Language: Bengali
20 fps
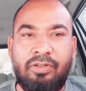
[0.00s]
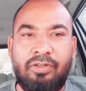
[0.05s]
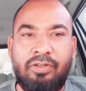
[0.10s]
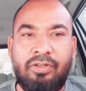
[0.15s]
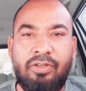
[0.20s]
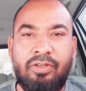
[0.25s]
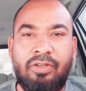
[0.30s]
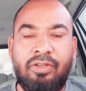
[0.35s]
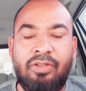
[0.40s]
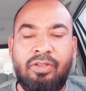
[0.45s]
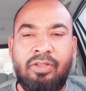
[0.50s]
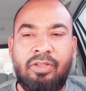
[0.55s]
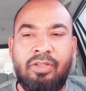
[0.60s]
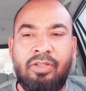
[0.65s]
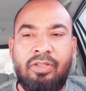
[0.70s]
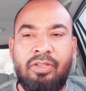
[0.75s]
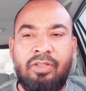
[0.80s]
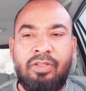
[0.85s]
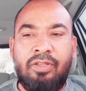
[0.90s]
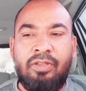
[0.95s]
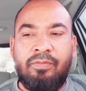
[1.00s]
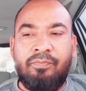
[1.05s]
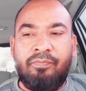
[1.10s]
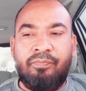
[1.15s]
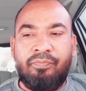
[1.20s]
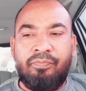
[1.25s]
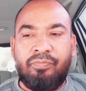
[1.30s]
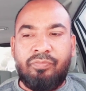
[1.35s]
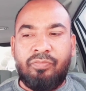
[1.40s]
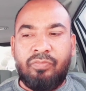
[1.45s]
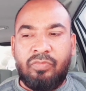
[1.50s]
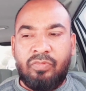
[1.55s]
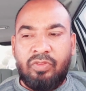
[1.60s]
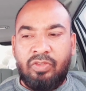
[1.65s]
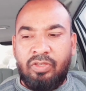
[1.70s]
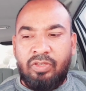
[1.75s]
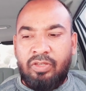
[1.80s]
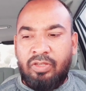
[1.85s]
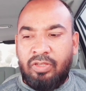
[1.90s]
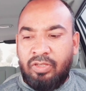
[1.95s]
আমার এক ভাইয়া আমাকে
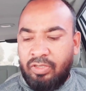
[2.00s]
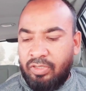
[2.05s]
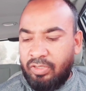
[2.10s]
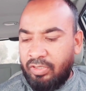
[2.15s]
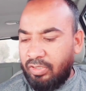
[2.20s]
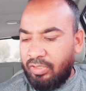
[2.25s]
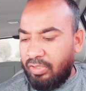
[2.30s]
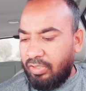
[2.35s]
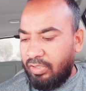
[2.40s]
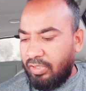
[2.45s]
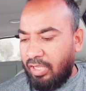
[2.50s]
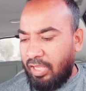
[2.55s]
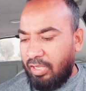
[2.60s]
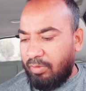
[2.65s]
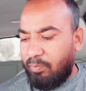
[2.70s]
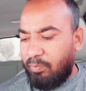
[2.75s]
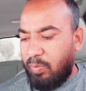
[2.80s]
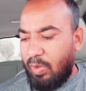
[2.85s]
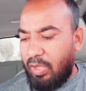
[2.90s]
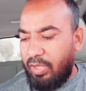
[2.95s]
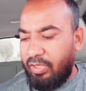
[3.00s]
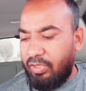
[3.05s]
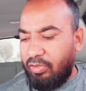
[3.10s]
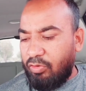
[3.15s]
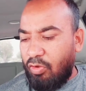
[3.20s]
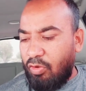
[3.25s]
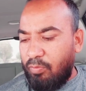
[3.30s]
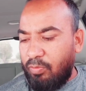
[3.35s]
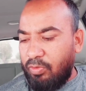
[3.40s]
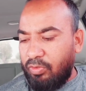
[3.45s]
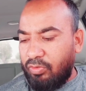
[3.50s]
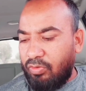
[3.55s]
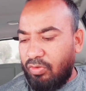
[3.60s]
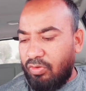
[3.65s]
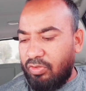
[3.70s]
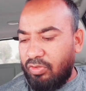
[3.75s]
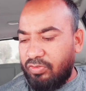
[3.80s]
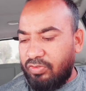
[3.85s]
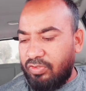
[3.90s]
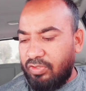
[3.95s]
কমেন্ট করেছেন ভাইয়া আমার
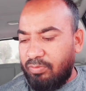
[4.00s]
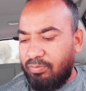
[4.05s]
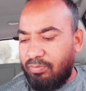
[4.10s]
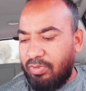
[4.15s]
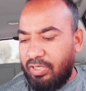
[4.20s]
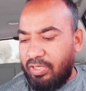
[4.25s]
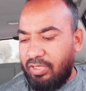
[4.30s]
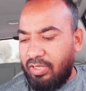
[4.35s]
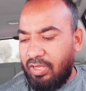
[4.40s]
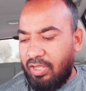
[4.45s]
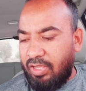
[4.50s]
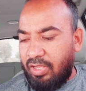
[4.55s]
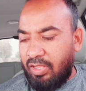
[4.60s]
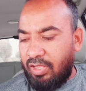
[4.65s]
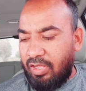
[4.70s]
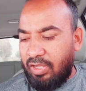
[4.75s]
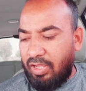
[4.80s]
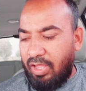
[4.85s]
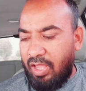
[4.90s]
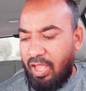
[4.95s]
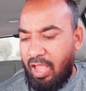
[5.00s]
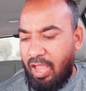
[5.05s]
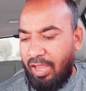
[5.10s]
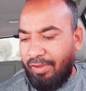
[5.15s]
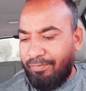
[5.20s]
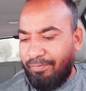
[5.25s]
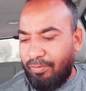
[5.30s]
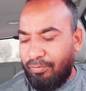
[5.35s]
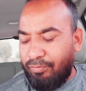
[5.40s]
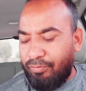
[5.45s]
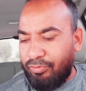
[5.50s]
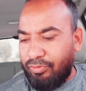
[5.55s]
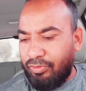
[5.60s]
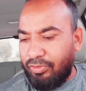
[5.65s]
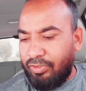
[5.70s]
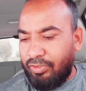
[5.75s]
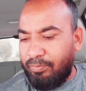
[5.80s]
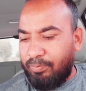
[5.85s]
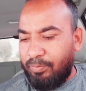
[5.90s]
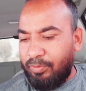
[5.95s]
দুই মাসের বিজিট ভিসা
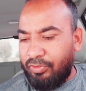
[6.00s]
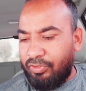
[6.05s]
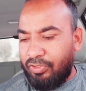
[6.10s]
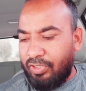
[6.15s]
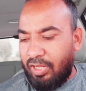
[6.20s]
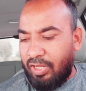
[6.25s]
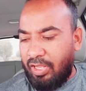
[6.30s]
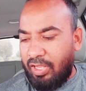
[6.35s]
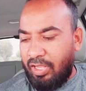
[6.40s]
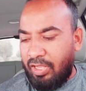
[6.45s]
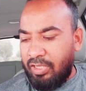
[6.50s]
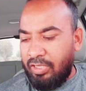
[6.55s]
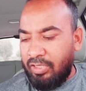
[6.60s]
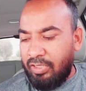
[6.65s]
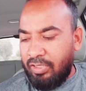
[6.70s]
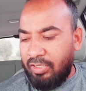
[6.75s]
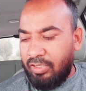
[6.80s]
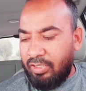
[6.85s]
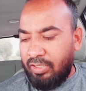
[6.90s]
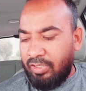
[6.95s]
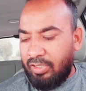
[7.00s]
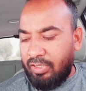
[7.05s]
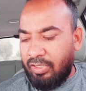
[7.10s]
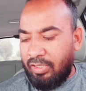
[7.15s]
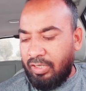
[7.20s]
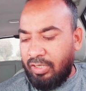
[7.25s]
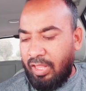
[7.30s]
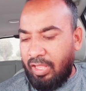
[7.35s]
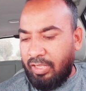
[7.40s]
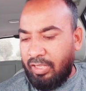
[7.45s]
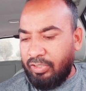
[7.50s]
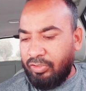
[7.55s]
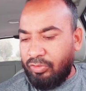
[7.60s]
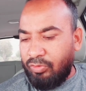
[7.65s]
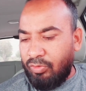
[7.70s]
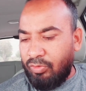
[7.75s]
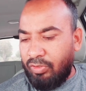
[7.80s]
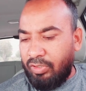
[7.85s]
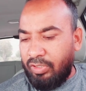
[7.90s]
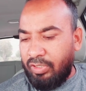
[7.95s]
দুবাই থেকে বের হয়েছে
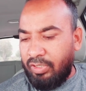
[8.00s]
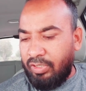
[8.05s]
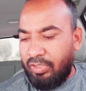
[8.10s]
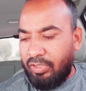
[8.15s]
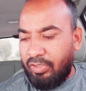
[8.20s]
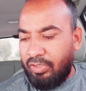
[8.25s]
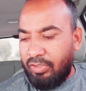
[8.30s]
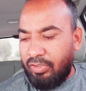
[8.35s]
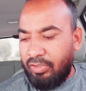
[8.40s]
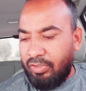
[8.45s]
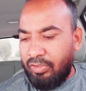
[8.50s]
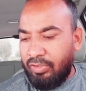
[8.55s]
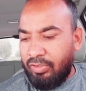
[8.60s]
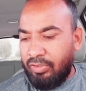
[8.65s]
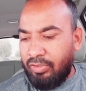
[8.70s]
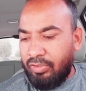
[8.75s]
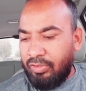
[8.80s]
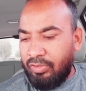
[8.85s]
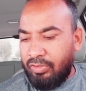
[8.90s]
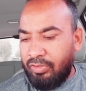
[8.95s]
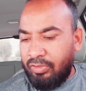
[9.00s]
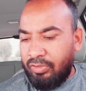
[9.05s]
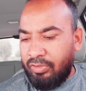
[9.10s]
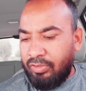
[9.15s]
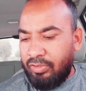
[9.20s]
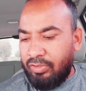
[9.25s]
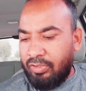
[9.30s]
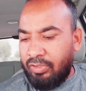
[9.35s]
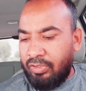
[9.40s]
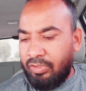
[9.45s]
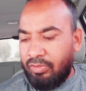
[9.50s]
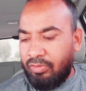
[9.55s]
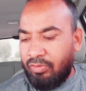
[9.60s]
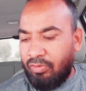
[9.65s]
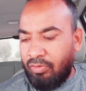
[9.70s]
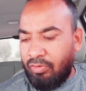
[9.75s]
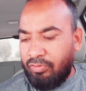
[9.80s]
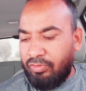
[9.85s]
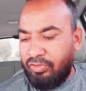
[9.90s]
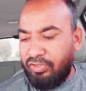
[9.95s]
আমি আসতে পারবো কি না
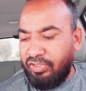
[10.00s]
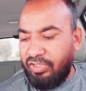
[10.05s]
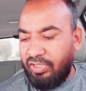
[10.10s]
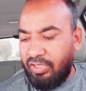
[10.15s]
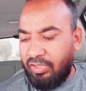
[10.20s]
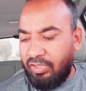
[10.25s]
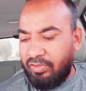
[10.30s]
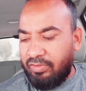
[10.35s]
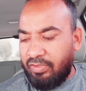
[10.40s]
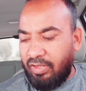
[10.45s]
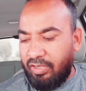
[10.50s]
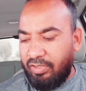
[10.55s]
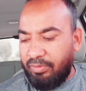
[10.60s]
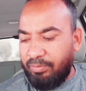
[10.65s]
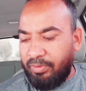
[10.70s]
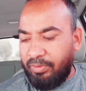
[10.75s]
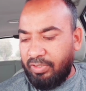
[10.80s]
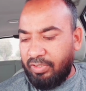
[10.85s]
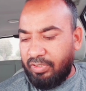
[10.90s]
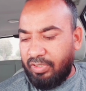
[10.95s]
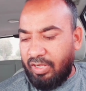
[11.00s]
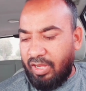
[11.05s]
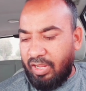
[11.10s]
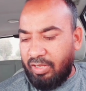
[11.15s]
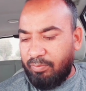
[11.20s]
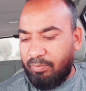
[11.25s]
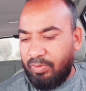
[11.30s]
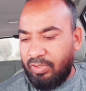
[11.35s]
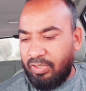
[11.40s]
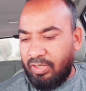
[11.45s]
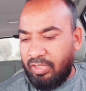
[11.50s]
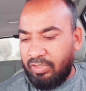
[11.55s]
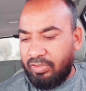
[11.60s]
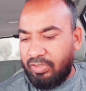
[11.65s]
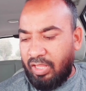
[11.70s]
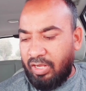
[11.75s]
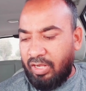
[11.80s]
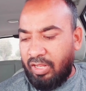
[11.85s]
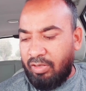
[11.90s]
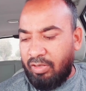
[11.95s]
এবং ভিজিট ভিসার
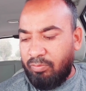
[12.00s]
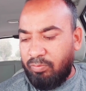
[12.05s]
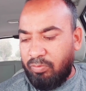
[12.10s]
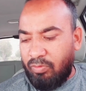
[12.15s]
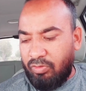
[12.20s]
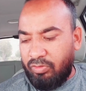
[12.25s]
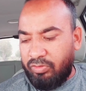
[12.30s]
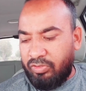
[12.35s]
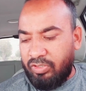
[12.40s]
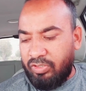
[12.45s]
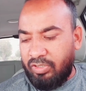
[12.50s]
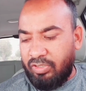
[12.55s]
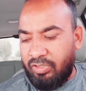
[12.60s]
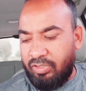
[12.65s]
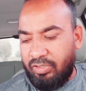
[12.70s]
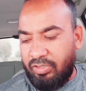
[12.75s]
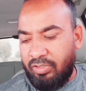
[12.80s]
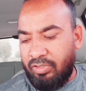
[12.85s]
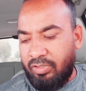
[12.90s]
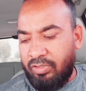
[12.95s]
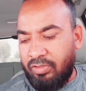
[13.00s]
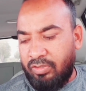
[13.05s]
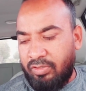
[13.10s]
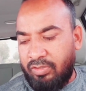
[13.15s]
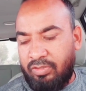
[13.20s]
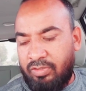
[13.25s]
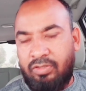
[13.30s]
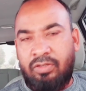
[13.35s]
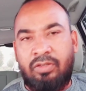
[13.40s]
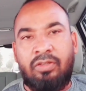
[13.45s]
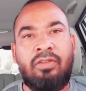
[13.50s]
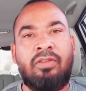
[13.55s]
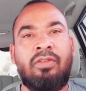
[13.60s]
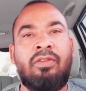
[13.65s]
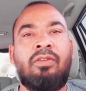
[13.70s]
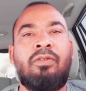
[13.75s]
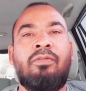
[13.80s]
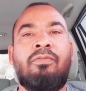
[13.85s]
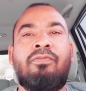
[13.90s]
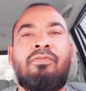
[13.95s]
সময় টাইম
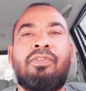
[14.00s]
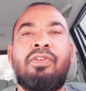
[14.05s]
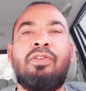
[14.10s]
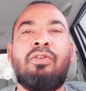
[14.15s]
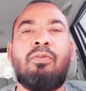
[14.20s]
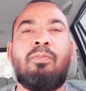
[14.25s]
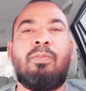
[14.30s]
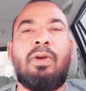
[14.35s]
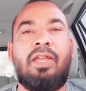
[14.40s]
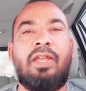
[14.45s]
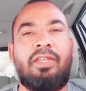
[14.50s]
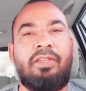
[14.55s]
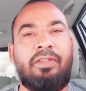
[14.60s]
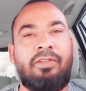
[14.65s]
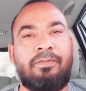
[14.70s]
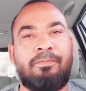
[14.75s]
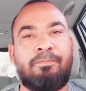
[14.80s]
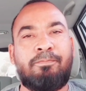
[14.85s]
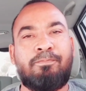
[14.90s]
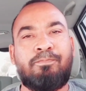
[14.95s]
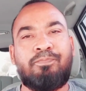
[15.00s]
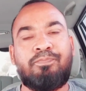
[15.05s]
কতটুকু হয়